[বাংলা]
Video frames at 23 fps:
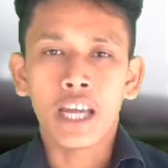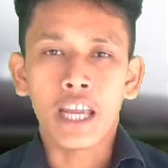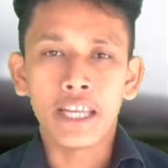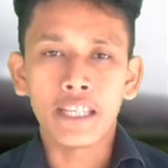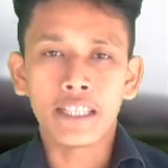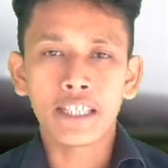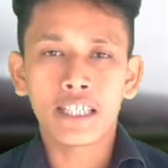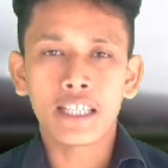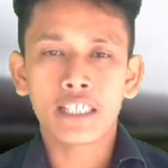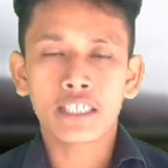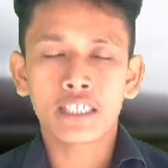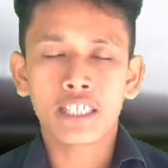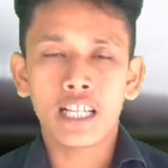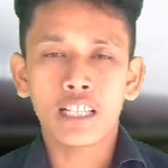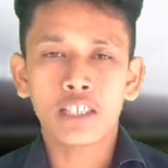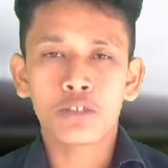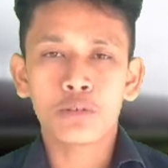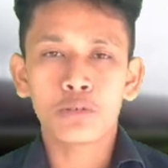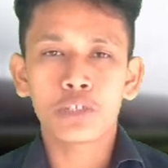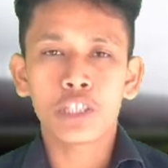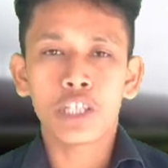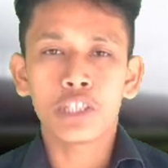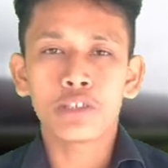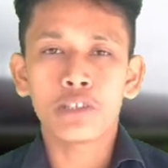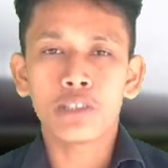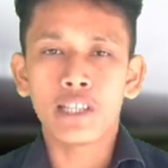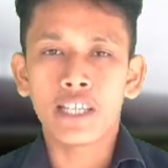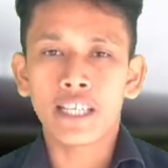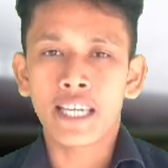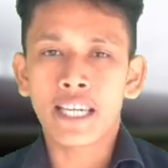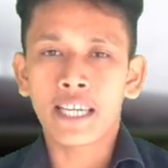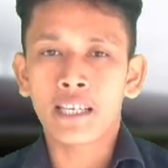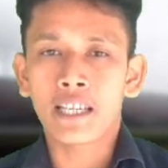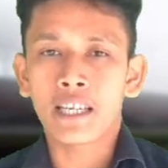ইন্টারন্যাশনাল টু টোয়েন্টি
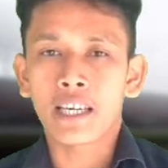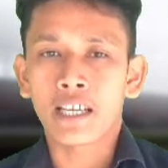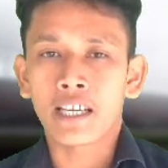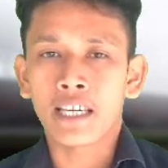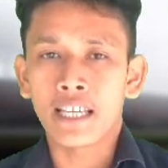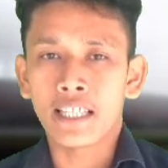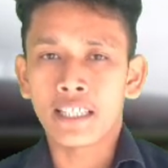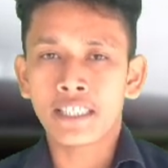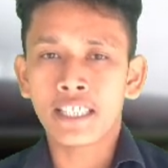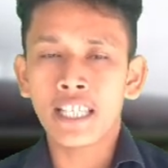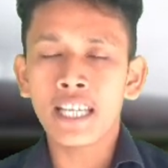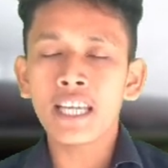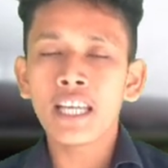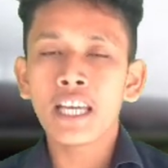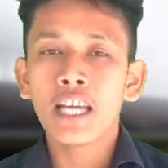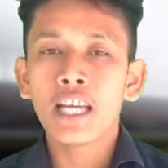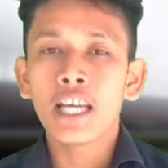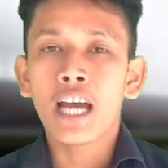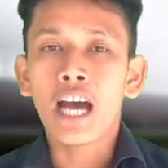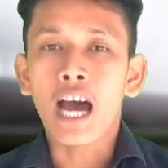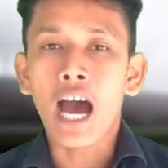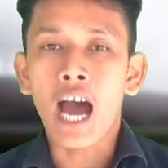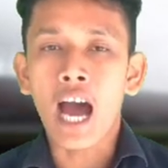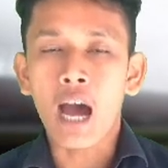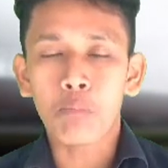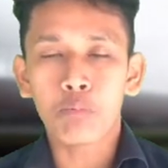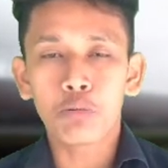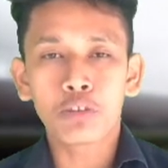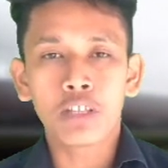লিগে খেলছে আবু